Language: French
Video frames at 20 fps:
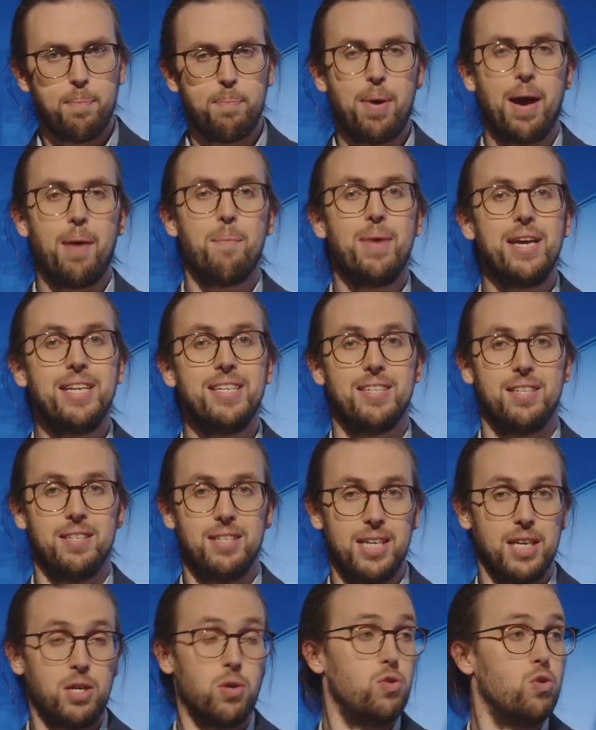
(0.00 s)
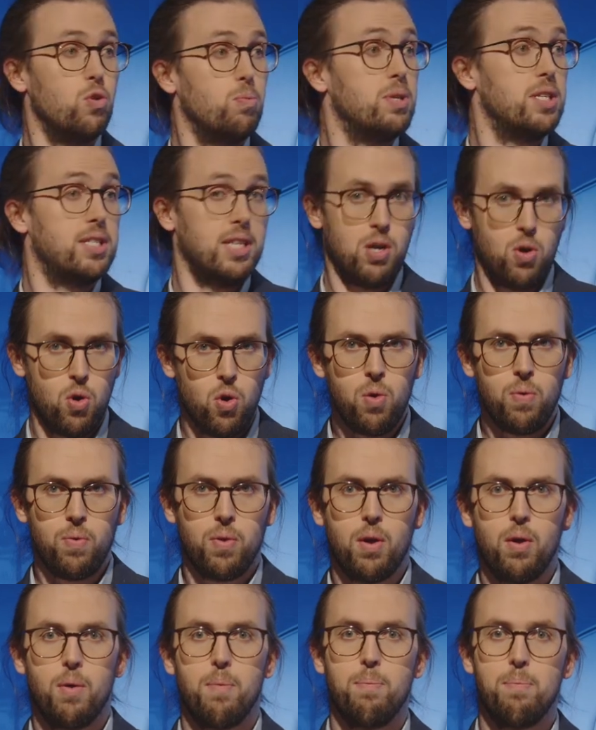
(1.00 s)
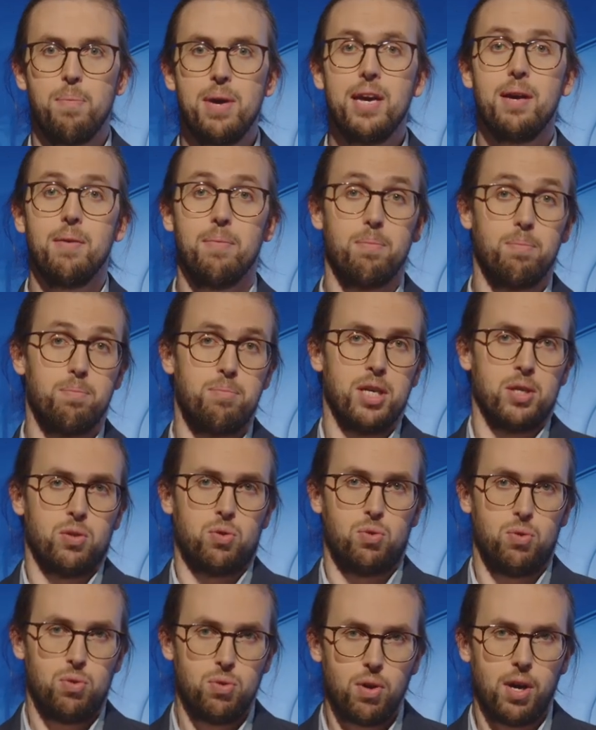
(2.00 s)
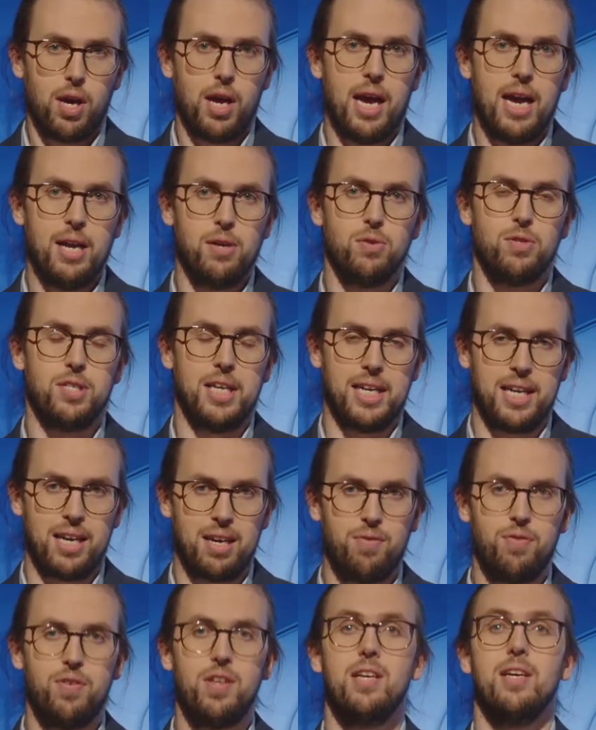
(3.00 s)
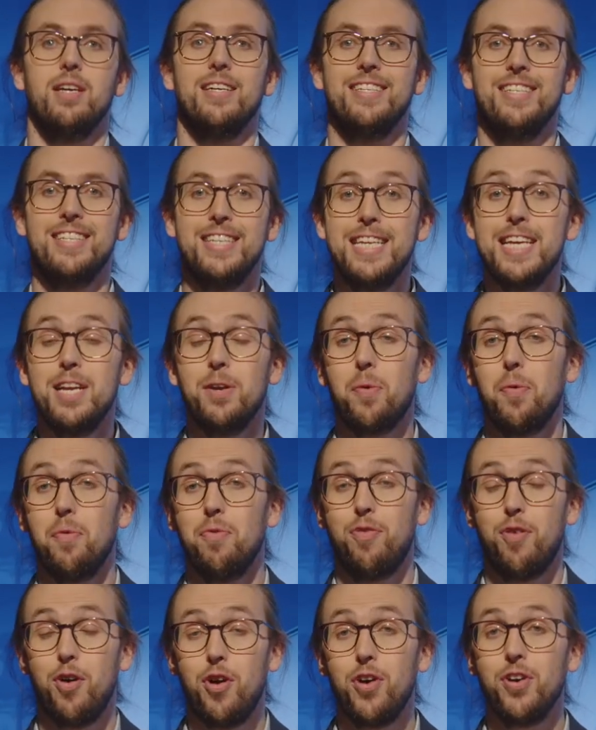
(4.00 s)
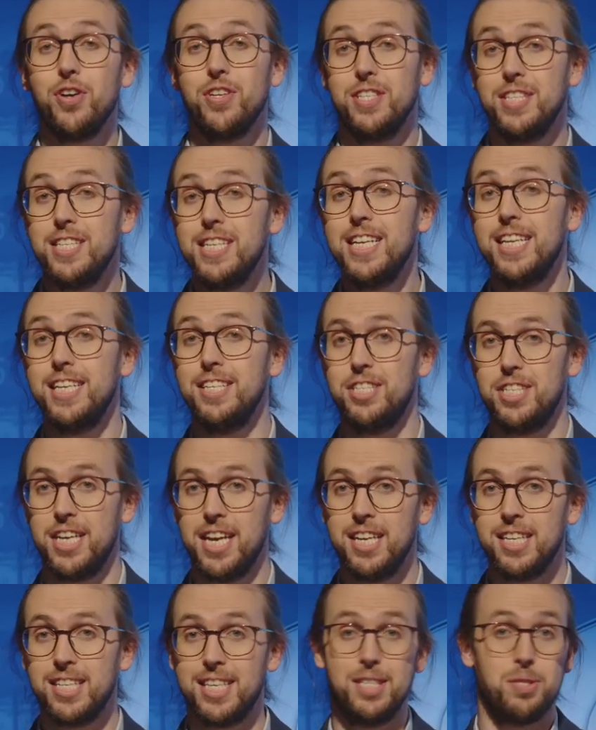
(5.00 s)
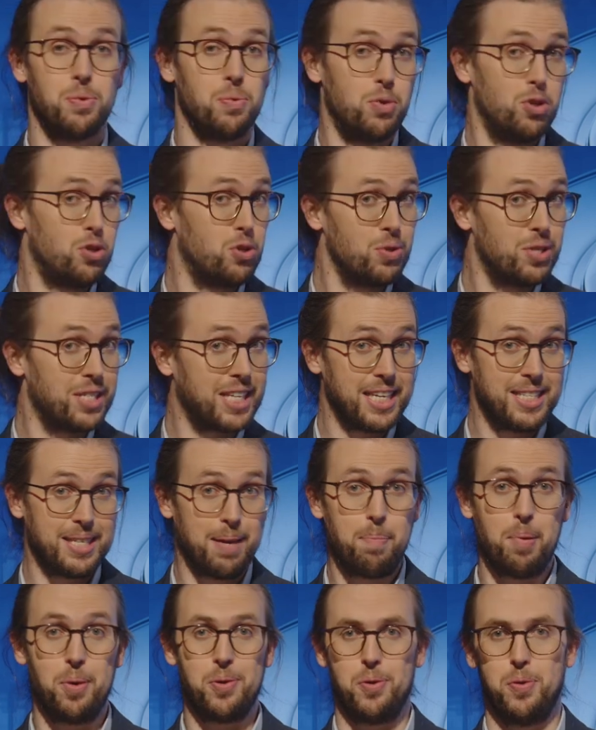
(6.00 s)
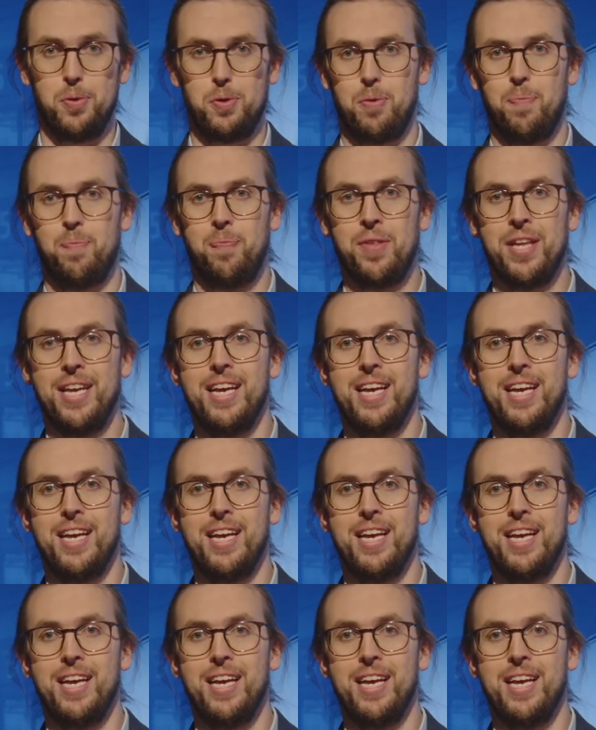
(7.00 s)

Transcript: permettent d'économiser l'eau mais bien sûr, elle ne sacrifie ni le confort ni l'hygiène, qui sont deux choses très importantes.